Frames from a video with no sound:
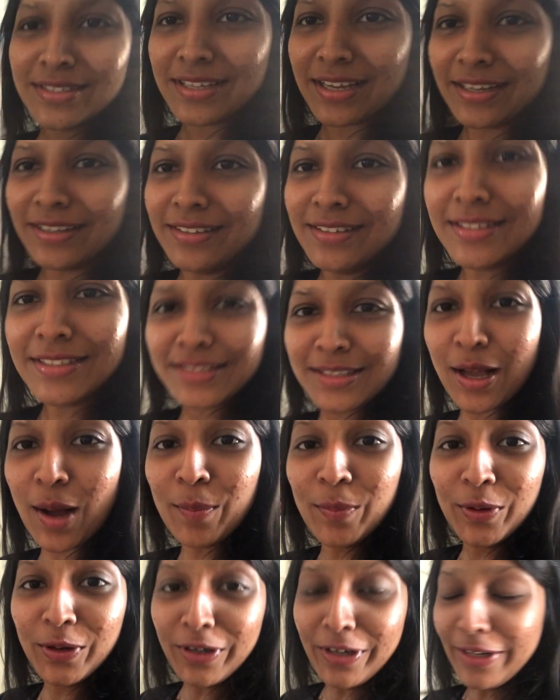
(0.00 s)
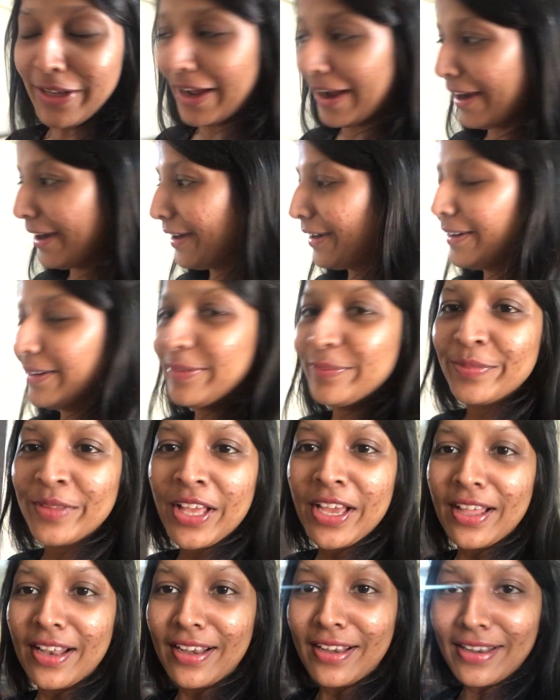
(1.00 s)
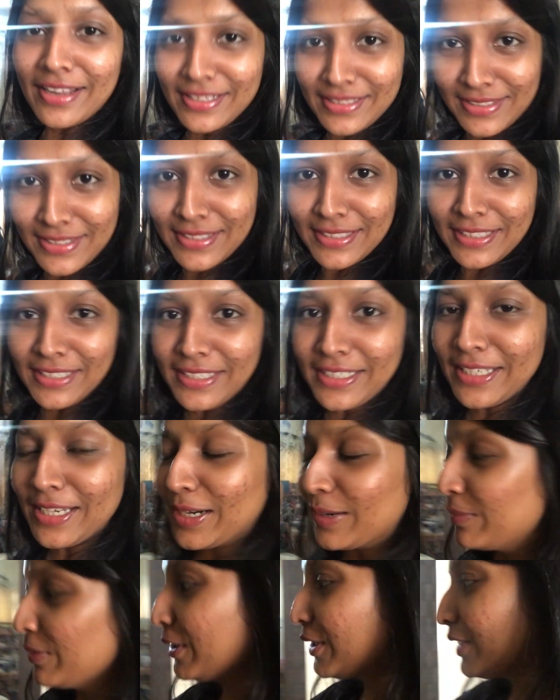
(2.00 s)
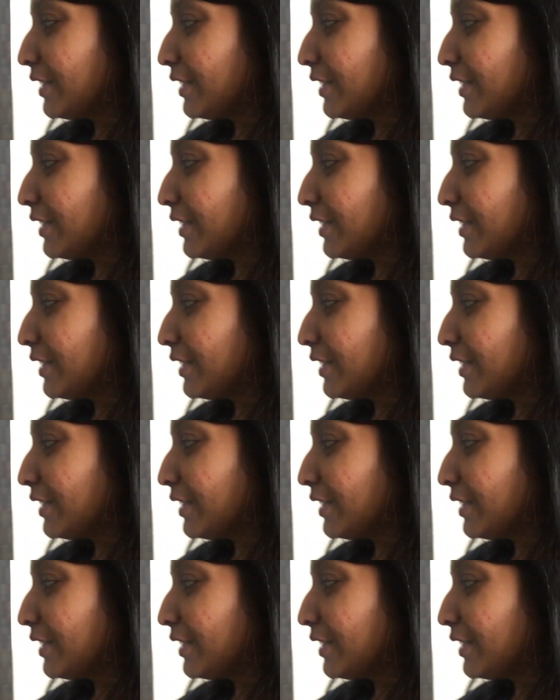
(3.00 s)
साइड दिस कबर्ड एंड लेट्स सी कि हम